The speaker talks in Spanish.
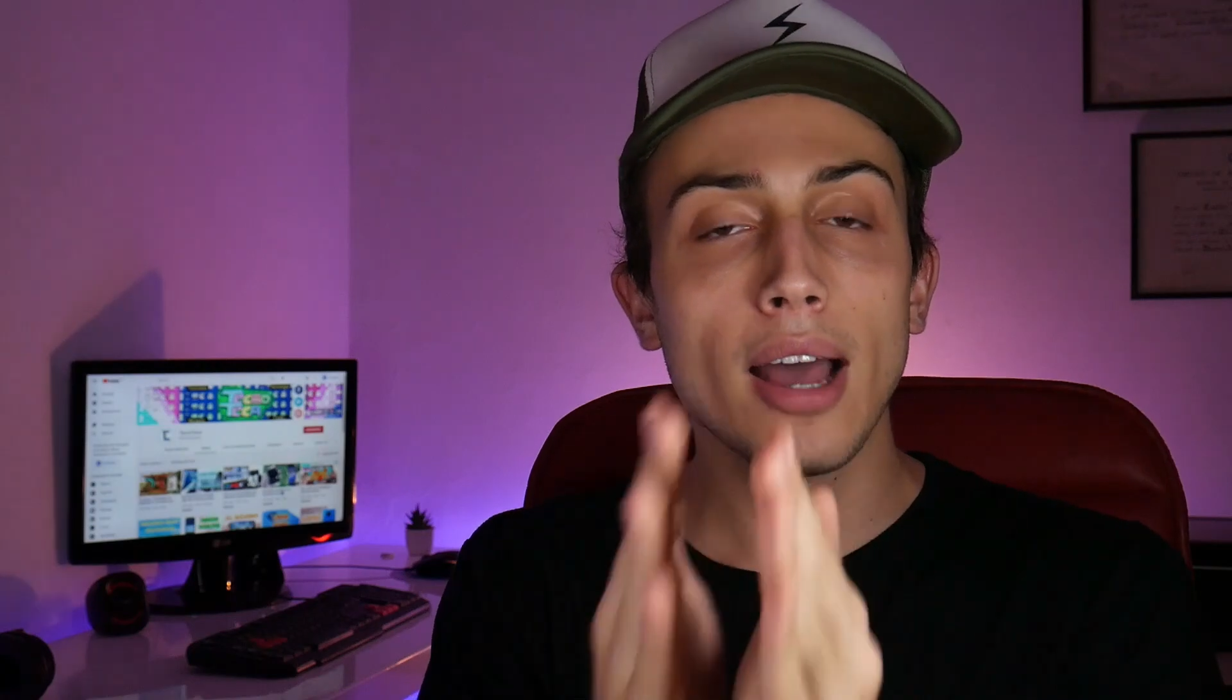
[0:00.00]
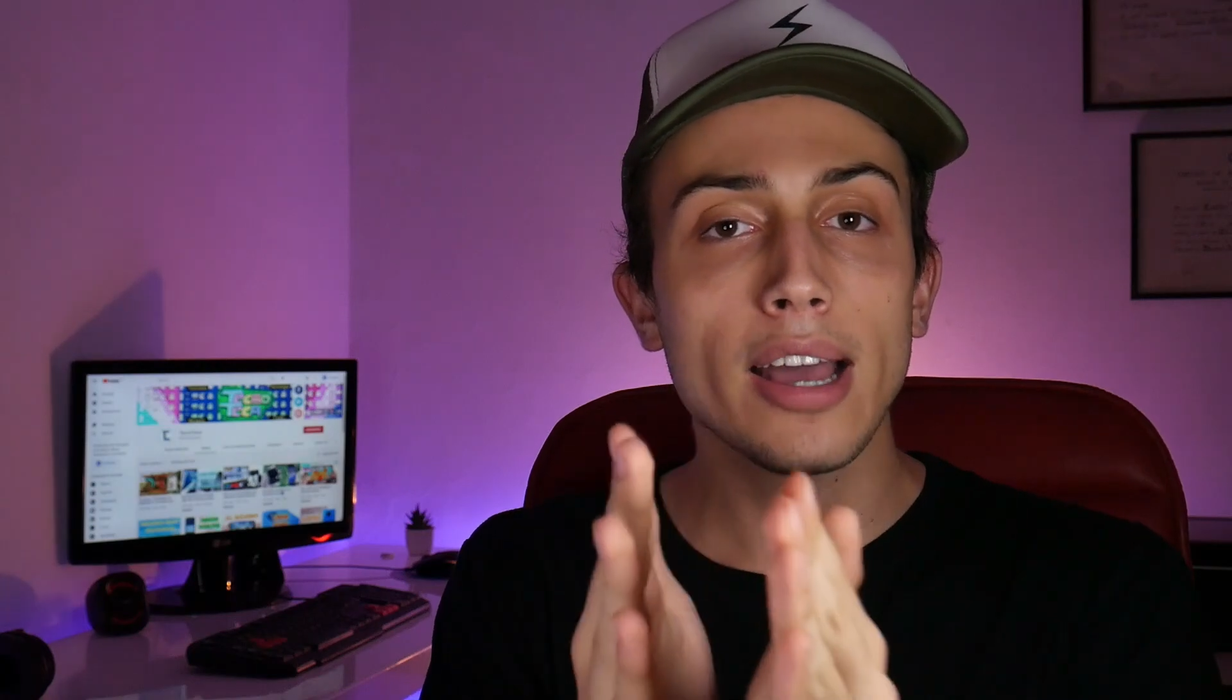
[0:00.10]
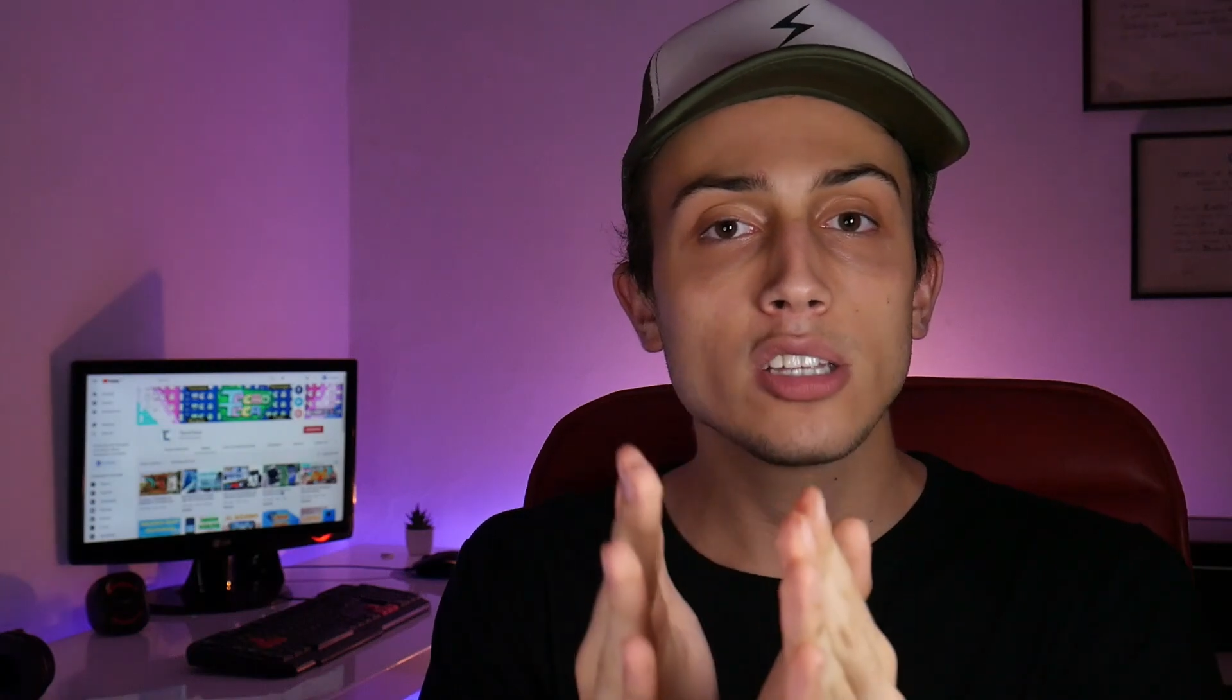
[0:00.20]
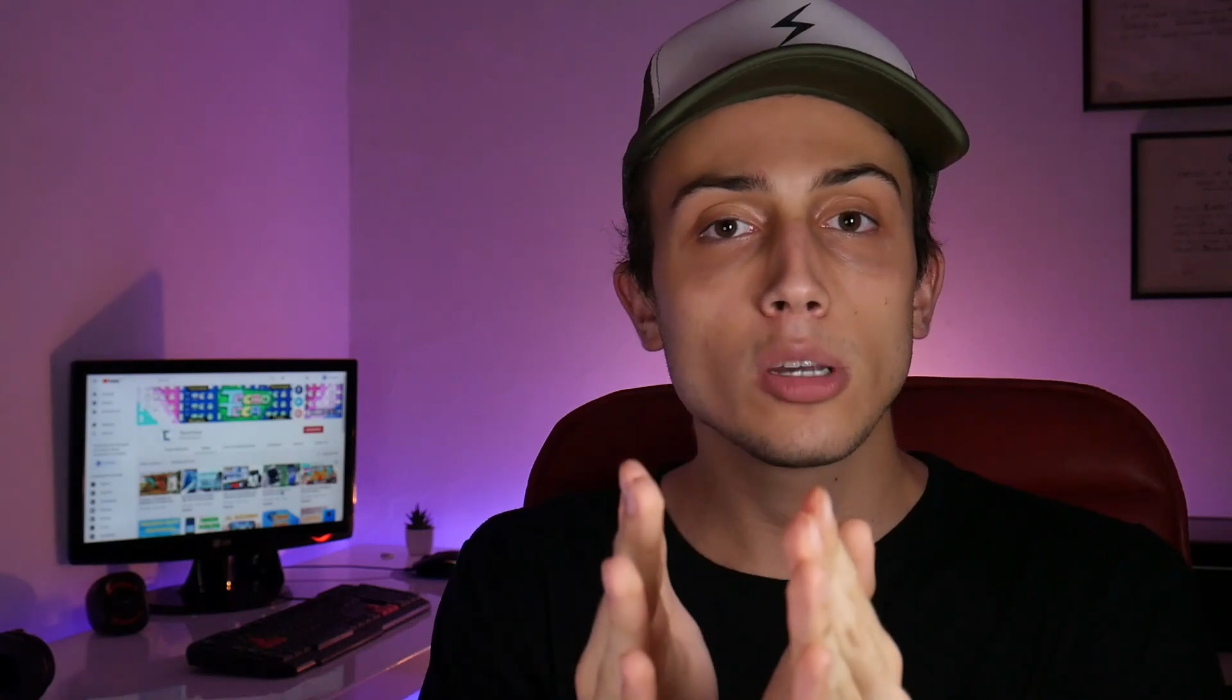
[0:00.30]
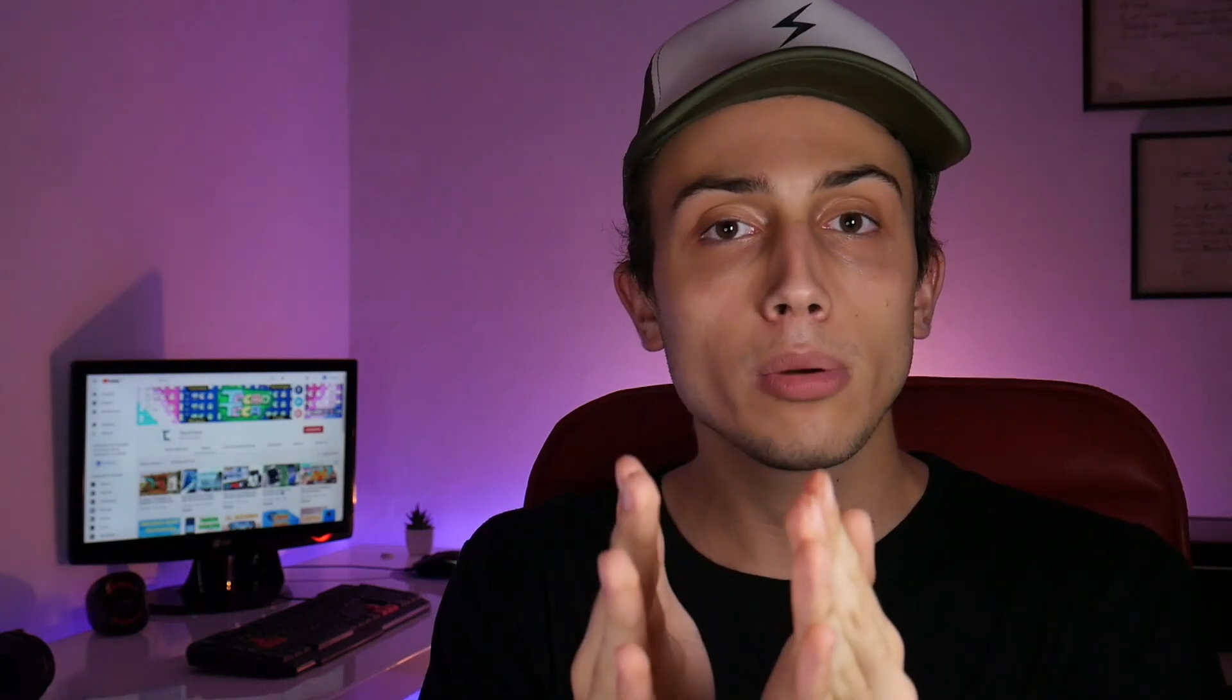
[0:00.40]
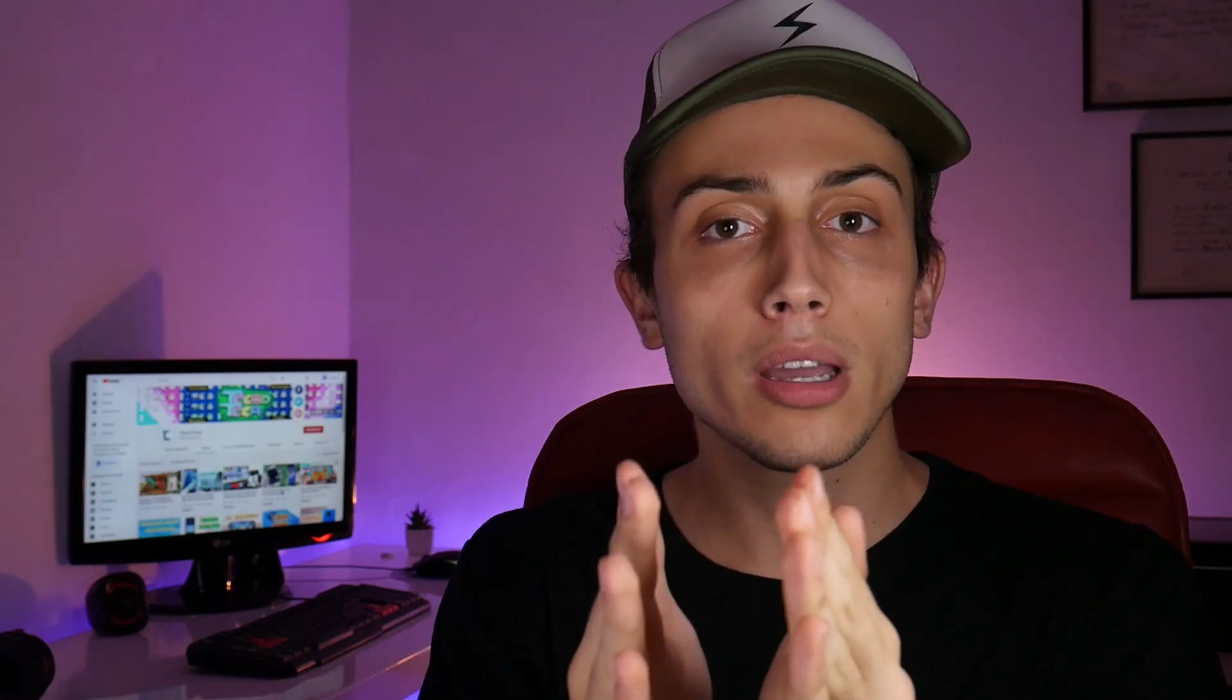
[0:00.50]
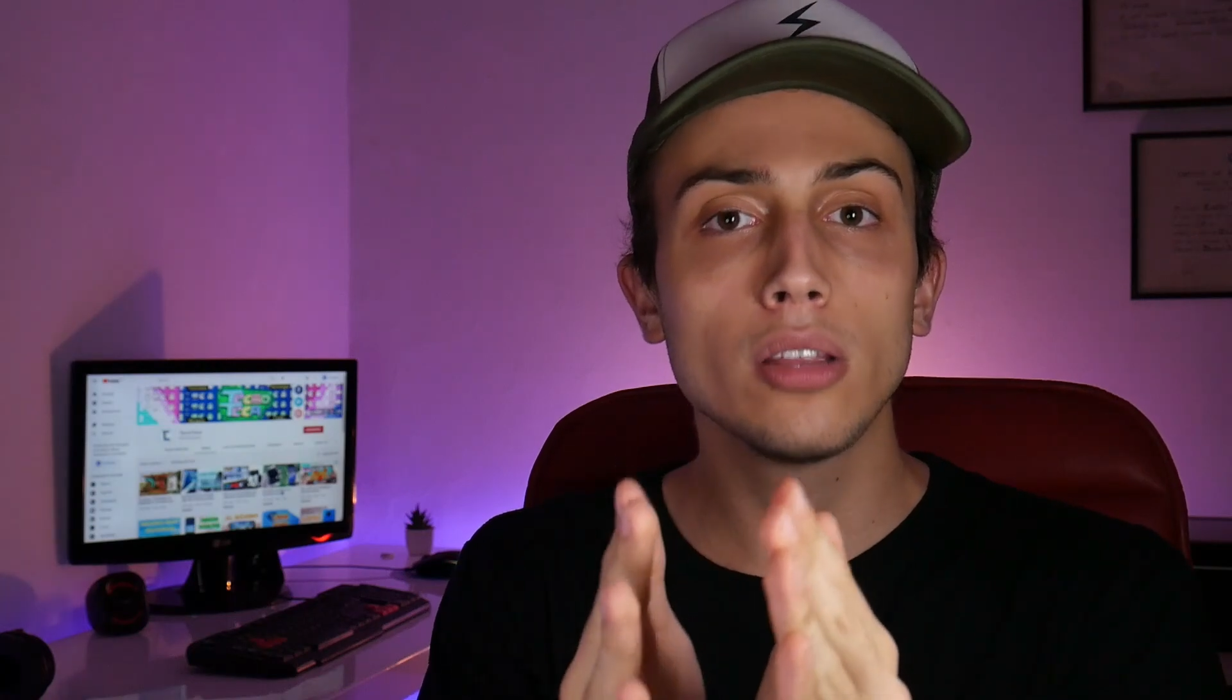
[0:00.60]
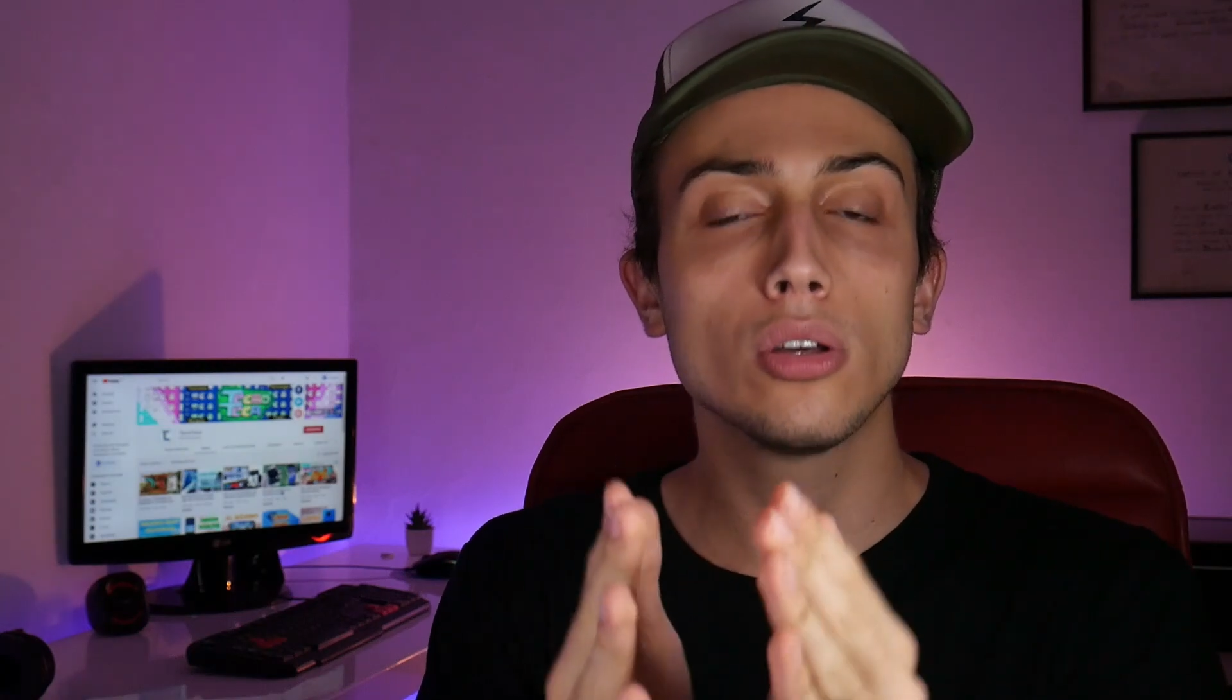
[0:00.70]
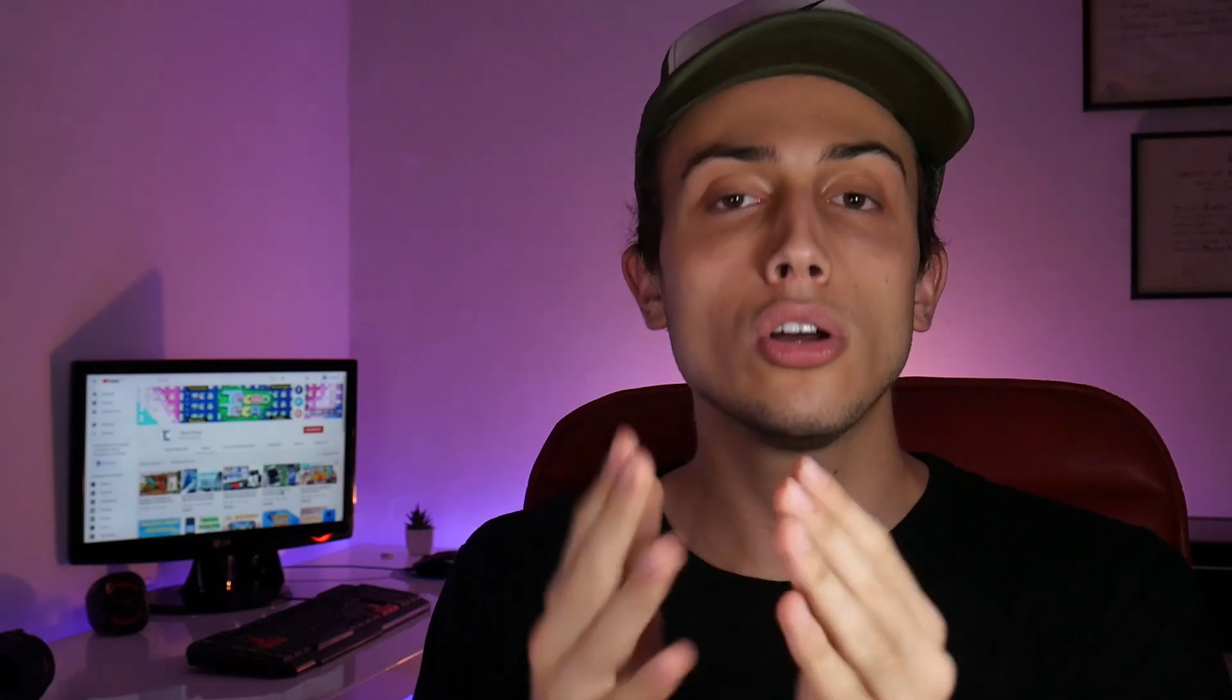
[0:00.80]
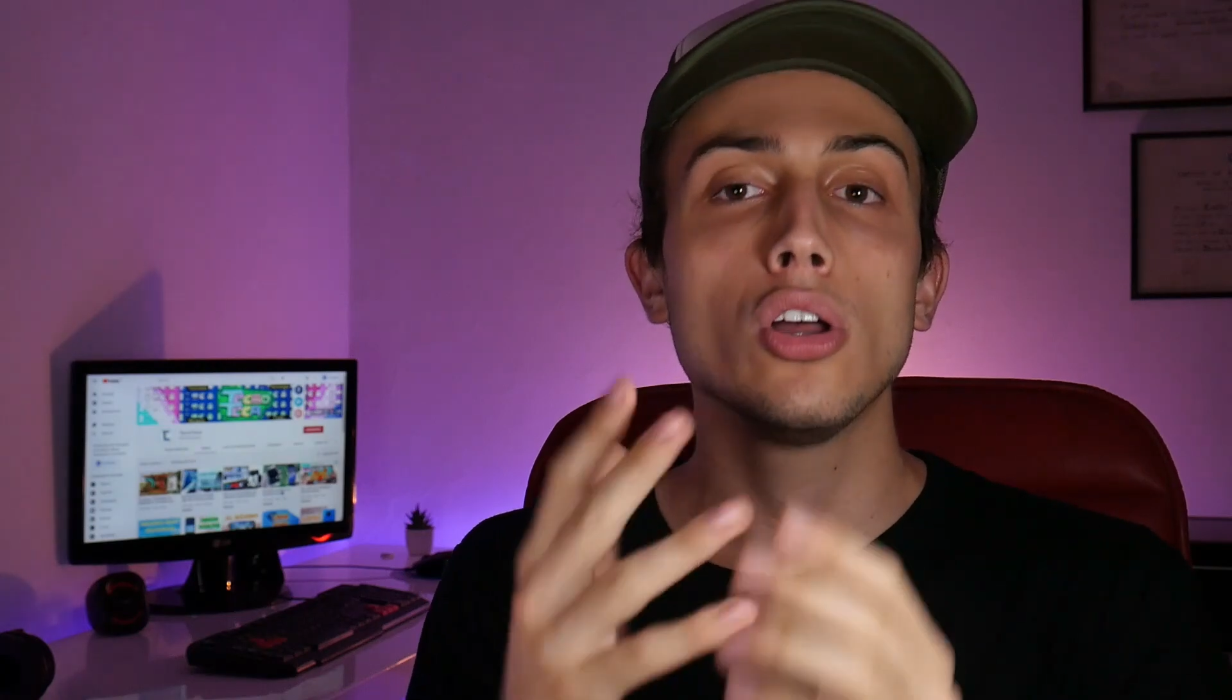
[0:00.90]
a ese
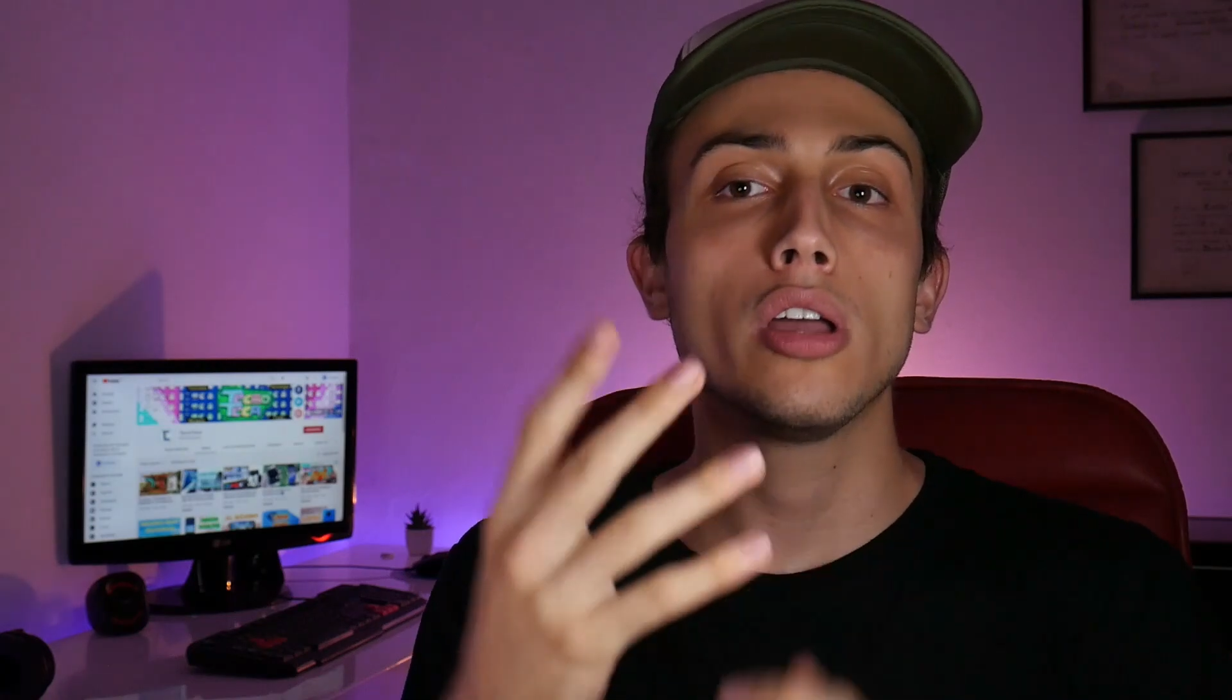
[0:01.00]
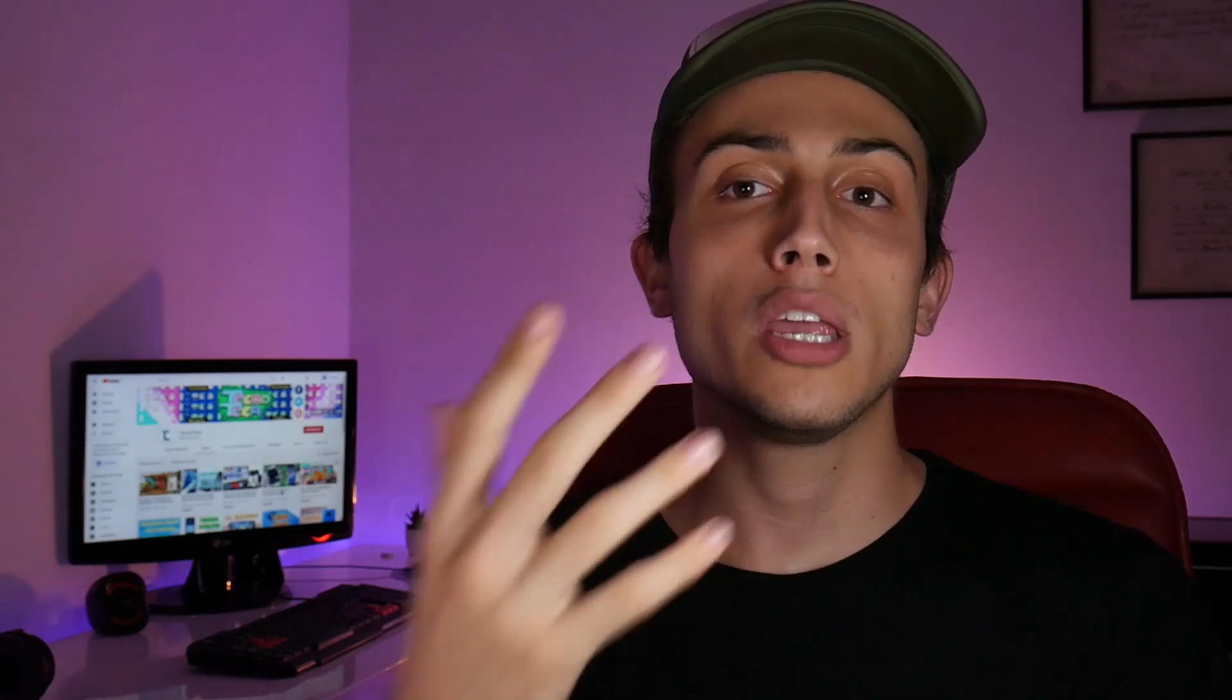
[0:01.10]
objeto